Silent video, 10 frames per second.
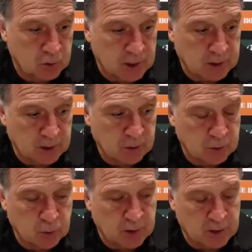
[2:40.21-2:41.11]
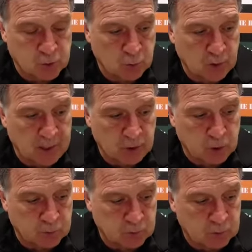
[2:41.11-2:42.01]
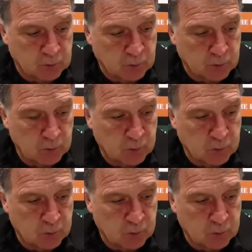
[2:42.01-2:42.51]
tratando de buscarse un lugar, como,